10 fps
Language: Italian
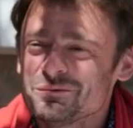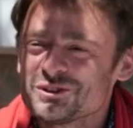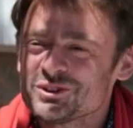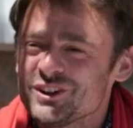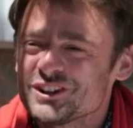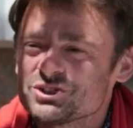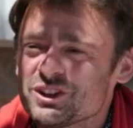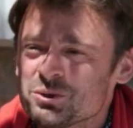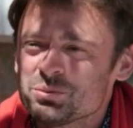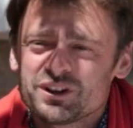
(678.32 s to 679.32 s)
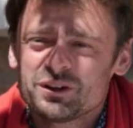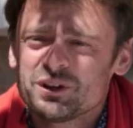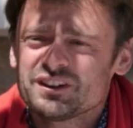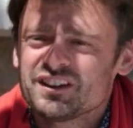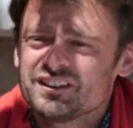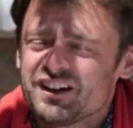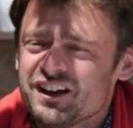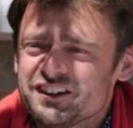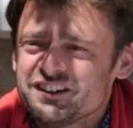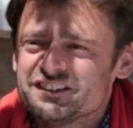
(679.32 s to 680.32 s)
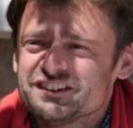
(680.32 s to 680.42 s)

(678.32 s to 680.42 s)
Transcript: Mi sono lasciato completamente andare.